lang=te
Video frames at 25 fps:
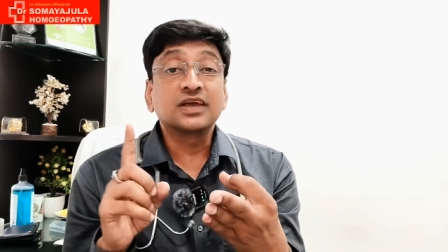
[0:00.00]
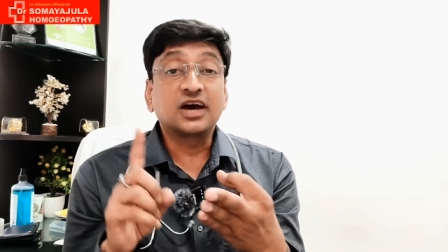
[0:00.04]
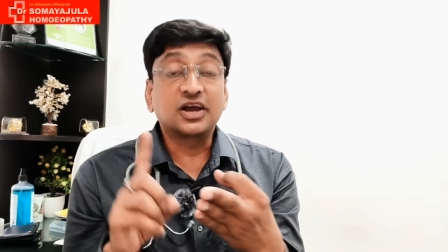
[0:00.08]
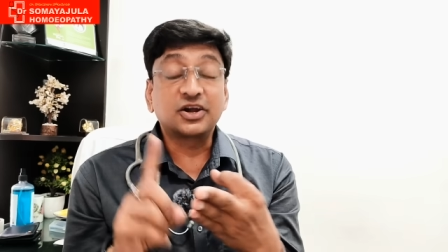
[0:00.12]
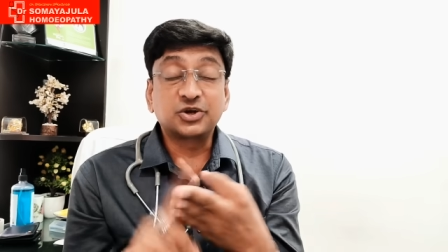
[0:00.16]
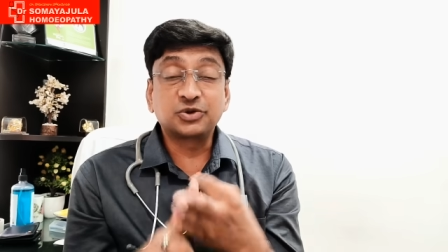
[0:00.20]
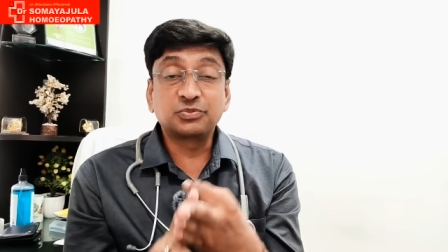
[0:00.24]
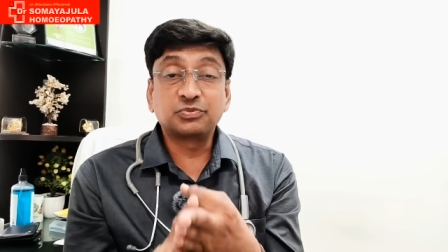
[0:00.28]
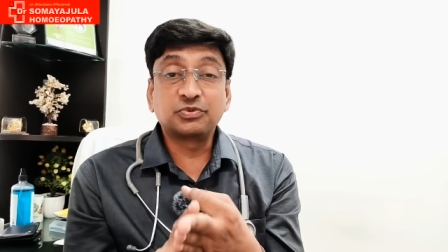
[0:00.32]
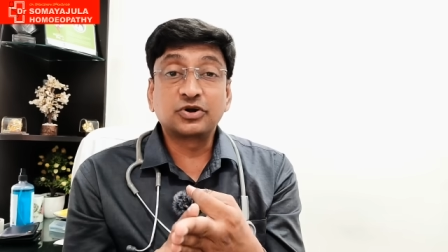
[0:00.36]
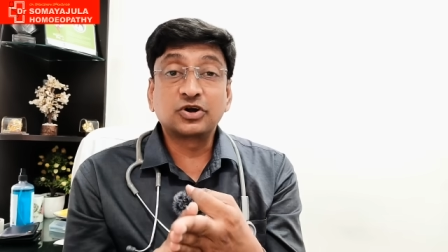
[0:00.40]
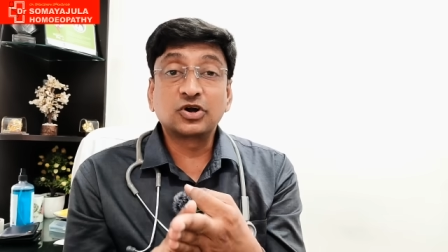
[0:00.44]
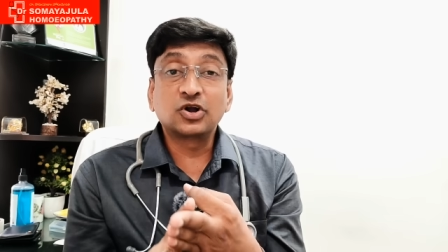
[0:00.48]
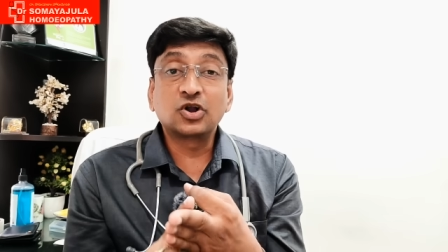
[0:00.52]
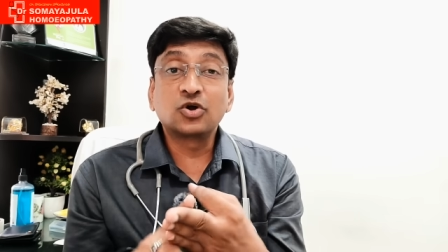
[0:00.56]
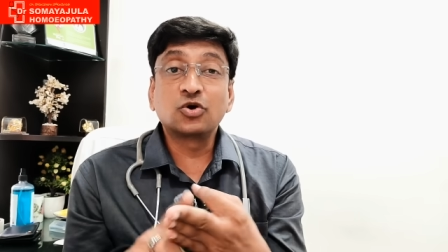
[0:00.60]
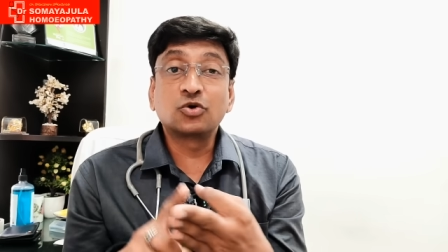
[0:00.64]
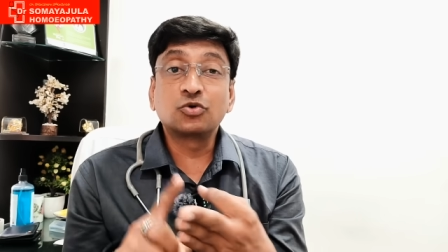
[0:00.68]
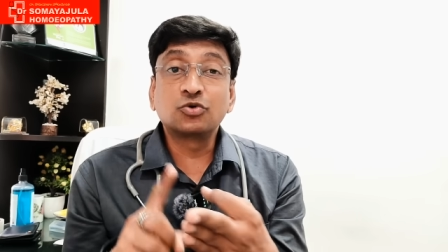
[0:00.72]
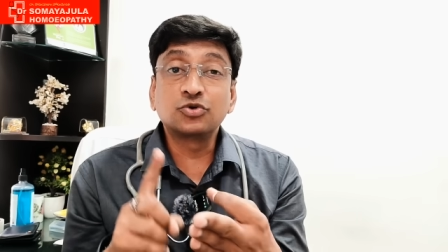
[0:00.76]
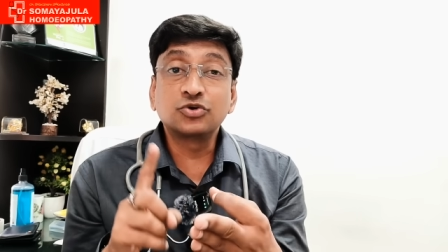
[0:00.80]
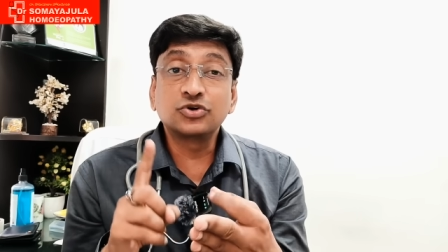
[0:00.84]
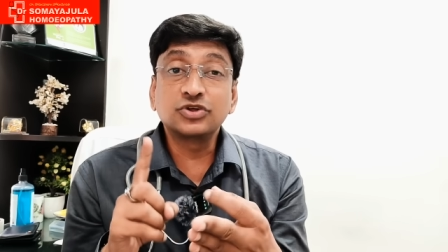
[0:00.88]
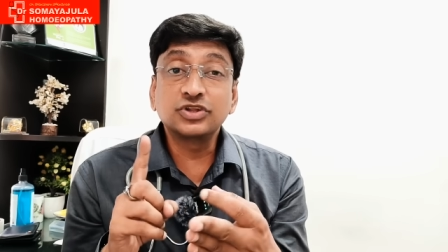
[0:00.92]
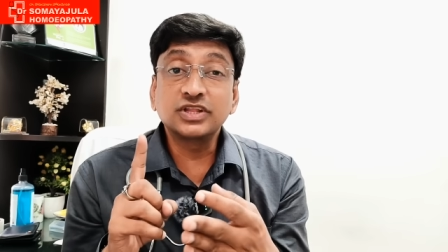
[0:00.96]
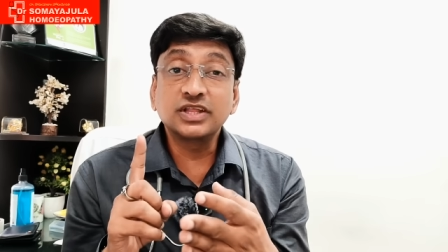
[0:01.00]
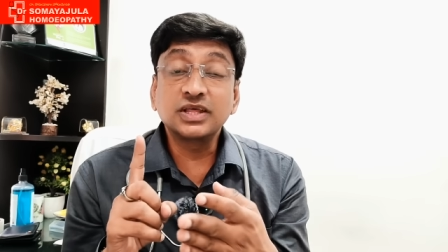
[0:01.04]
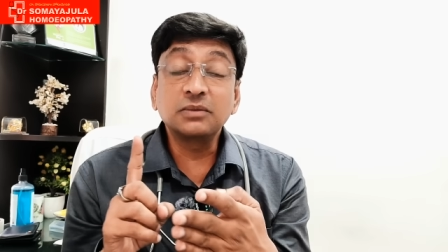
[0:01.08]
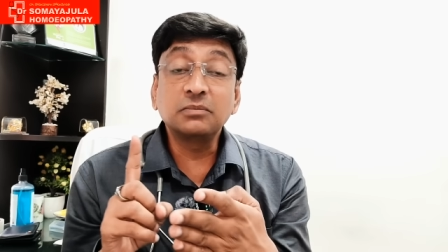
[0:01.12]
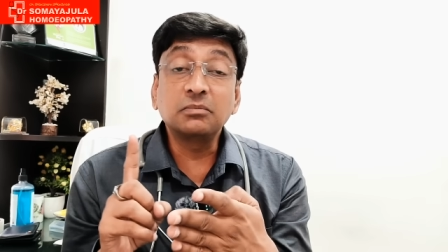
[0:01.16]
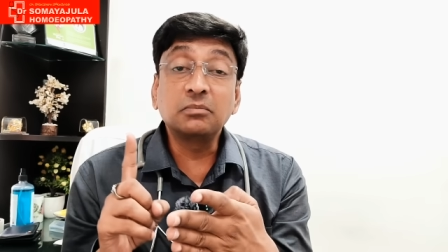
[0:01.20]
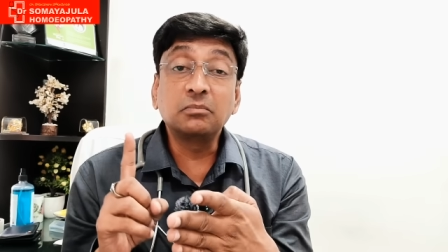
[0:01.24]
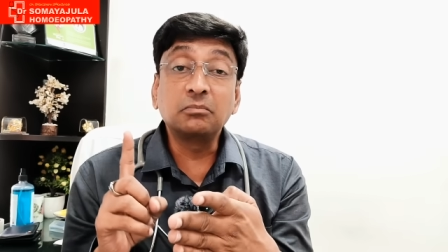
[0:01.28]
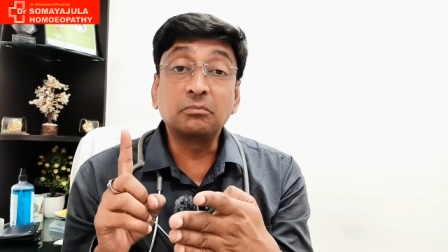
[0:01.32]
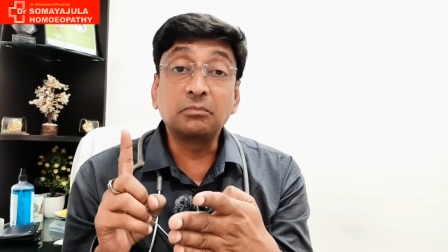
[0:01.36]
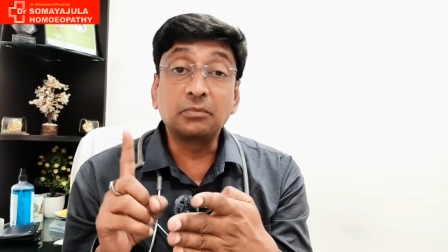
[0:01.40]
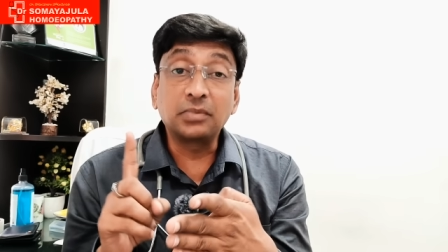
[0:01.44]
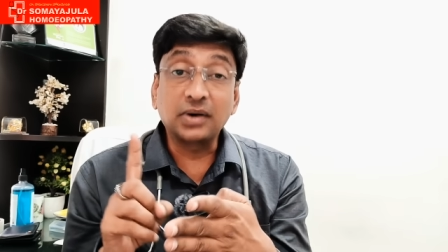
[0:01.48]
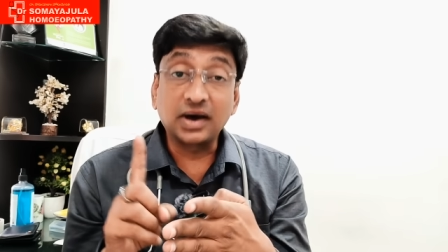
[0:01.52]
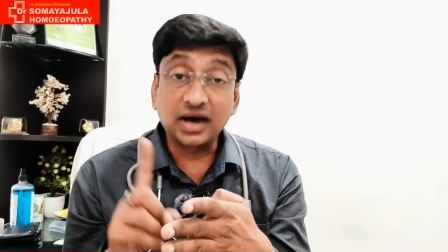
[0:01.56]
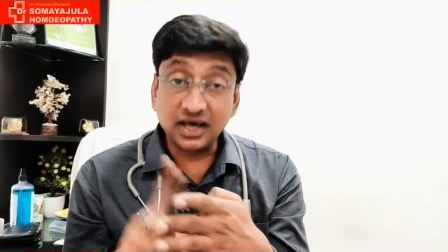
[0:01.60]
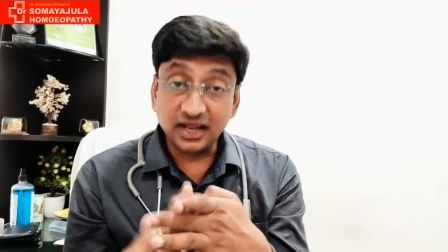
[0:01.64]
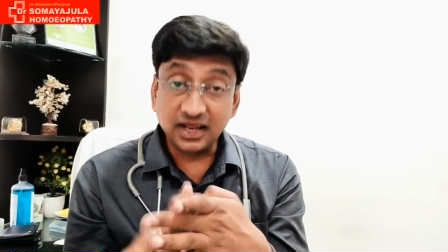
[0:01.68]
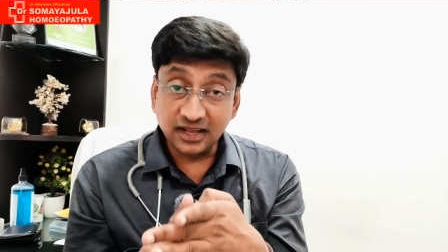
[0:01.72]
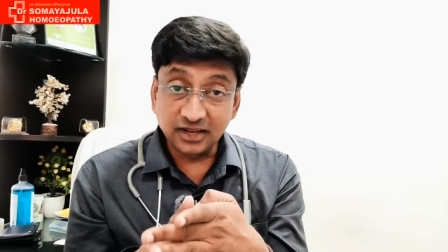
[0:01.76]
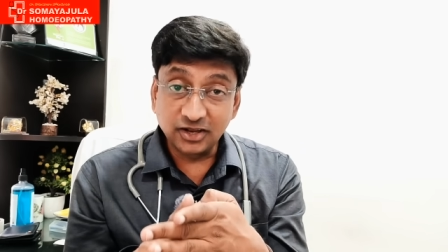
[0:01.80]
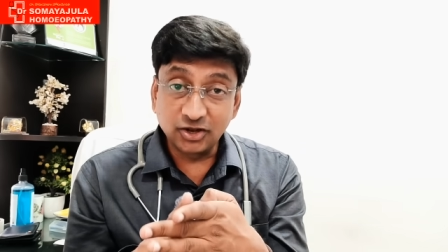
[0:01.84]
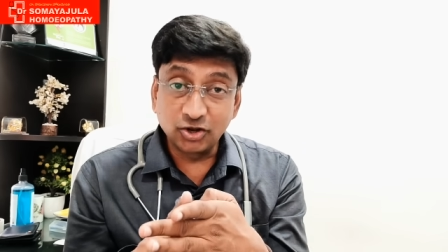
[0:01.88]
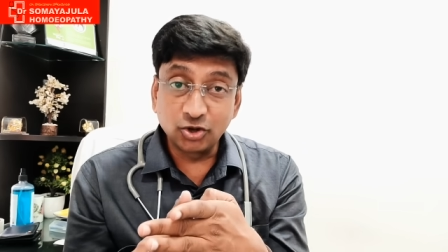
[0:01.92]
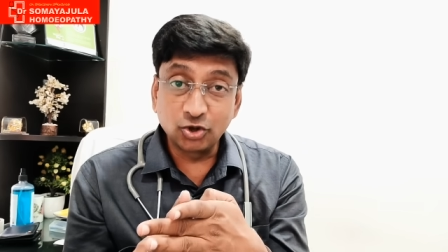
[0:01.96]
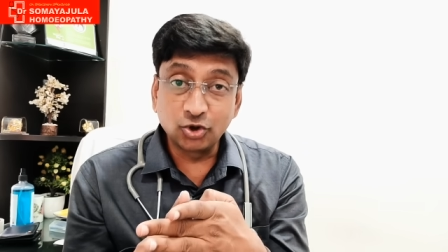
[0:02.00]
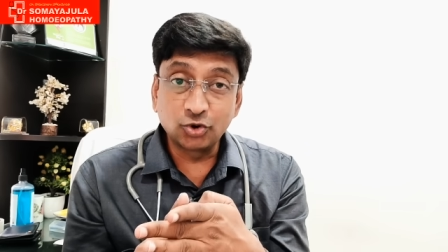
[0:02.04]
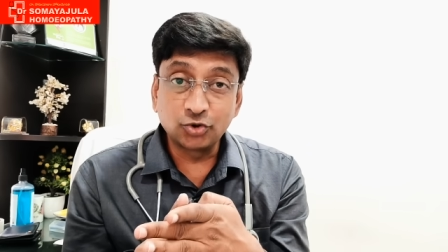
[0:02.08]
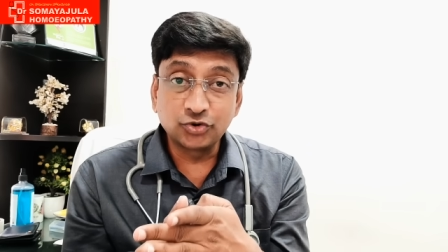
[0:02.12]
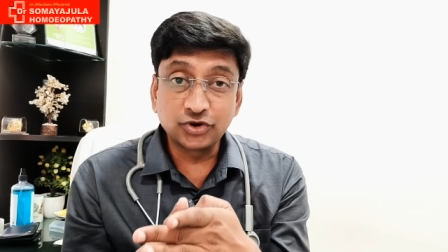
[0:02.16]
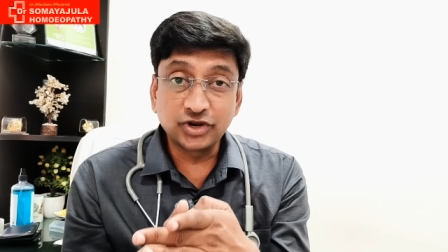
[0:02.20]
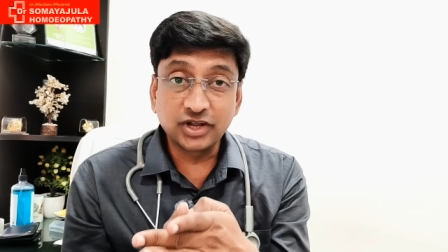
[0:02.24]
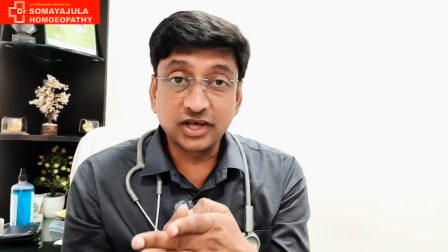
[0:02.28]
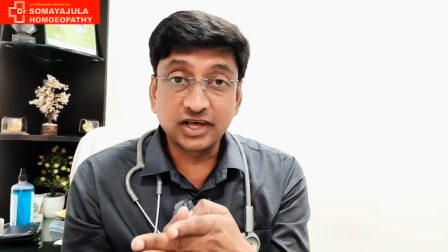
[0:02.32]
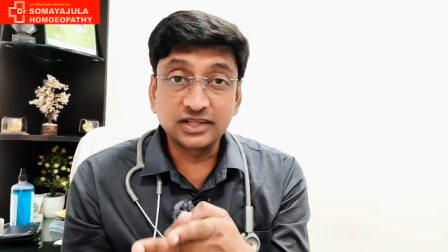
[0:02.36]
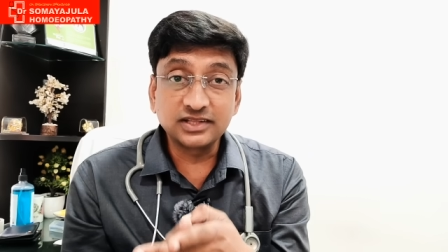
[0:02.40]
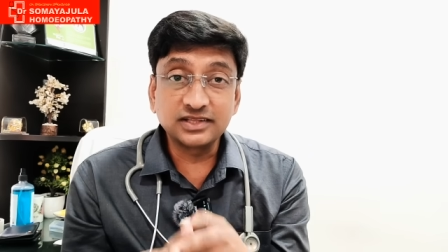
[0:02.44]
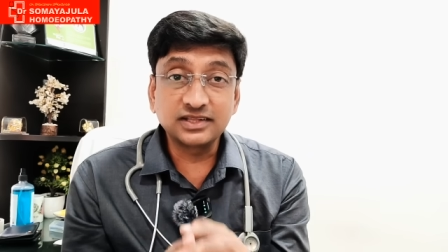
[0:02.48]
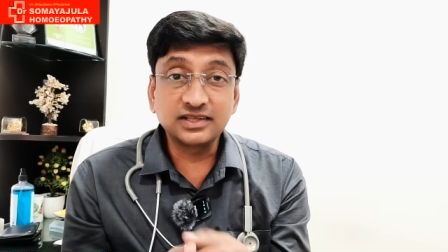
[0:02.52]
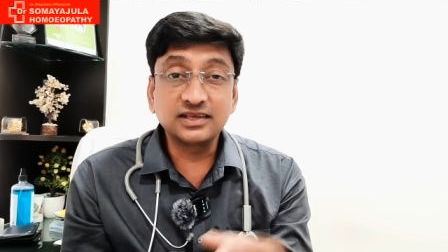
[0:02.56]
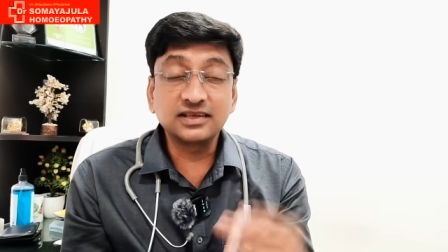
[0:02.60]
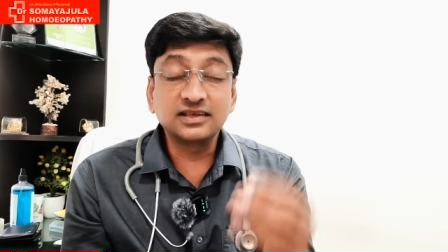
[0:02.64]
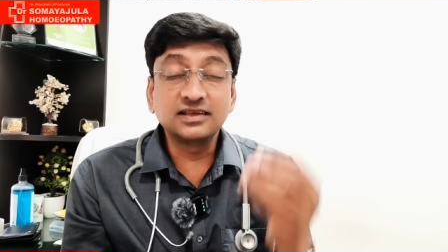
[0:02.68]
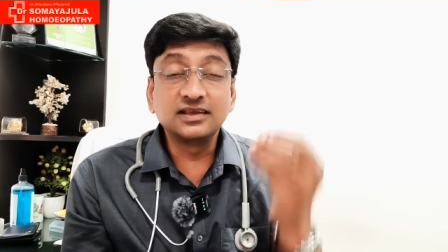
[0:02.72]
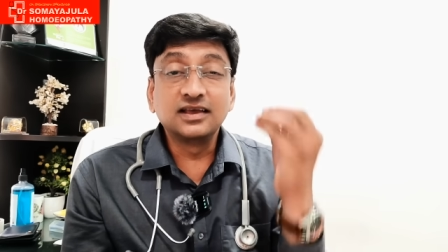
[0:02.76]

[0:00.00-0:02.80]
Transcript: అట్టుపండులో ఉన్నది పాలల్లో ఉన్నది